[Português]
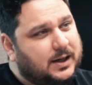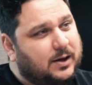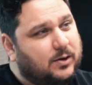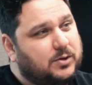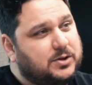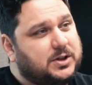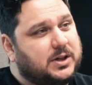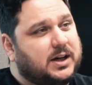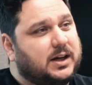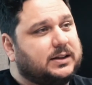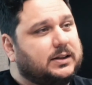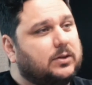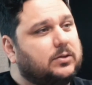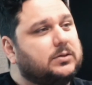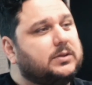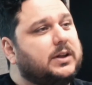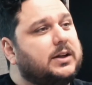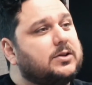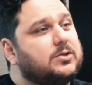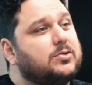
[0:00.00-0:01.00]
onde cada
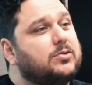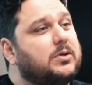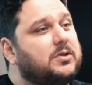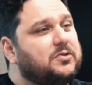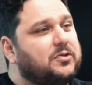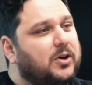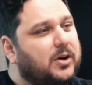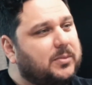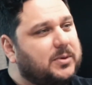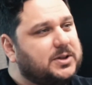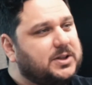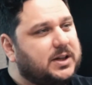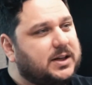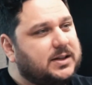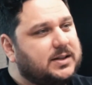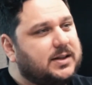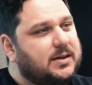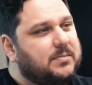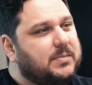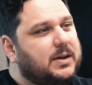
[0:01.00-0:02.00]
um tem a sua forma de
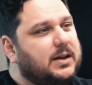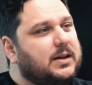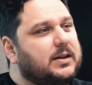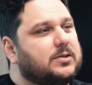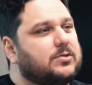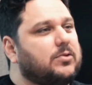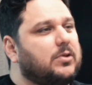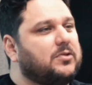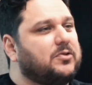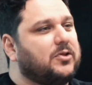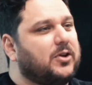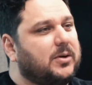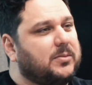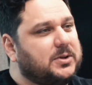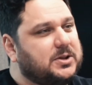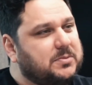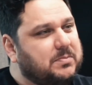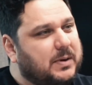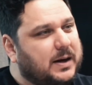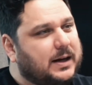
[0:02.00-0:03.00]
receber, a sua
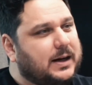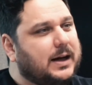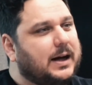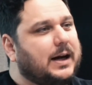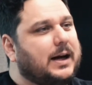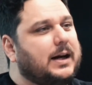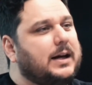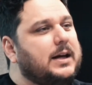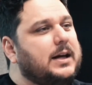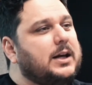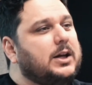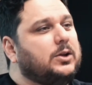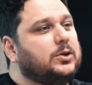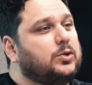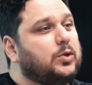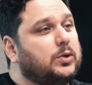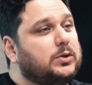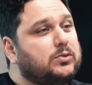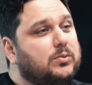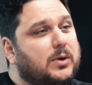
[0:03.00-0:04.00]
forma de pagar,
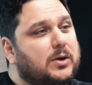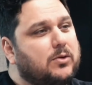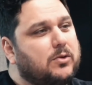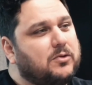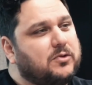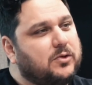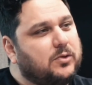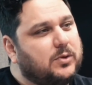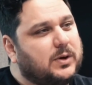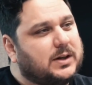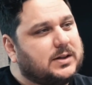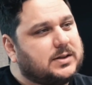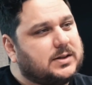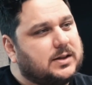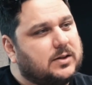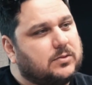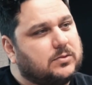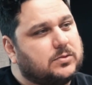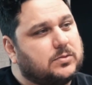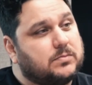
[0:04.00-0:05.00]
toda uma
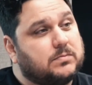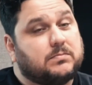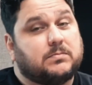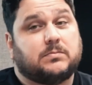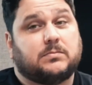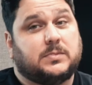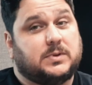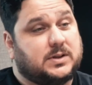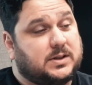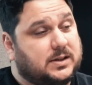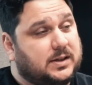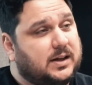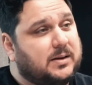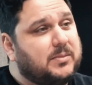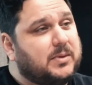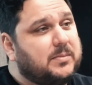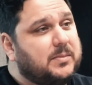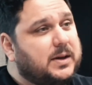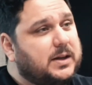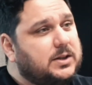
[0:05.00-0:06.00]
configuração
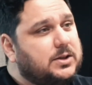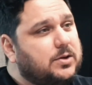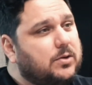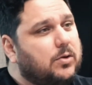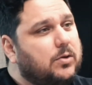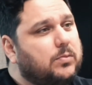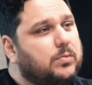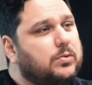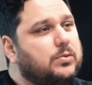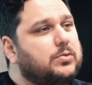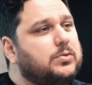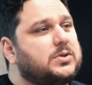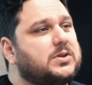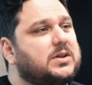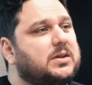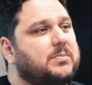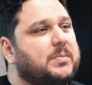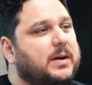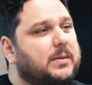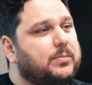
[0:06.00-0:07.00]
extremamente
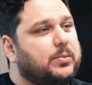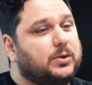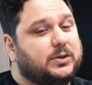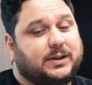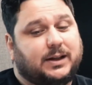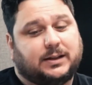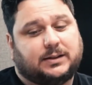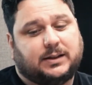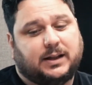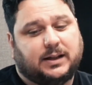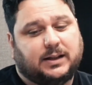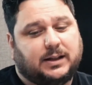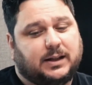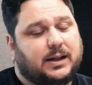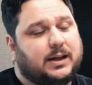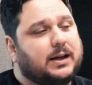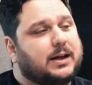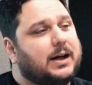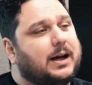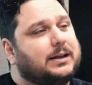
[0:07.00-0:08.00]
robusta para poder
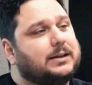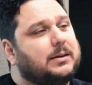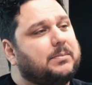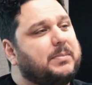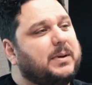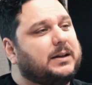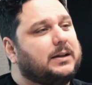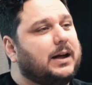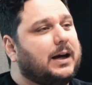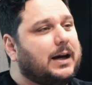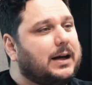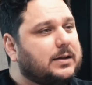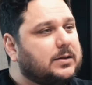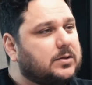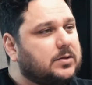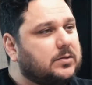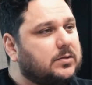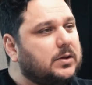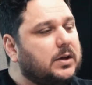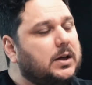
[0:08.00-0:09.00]
atender cada
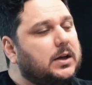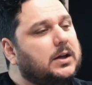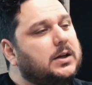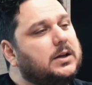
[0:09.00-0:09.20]
pedaço,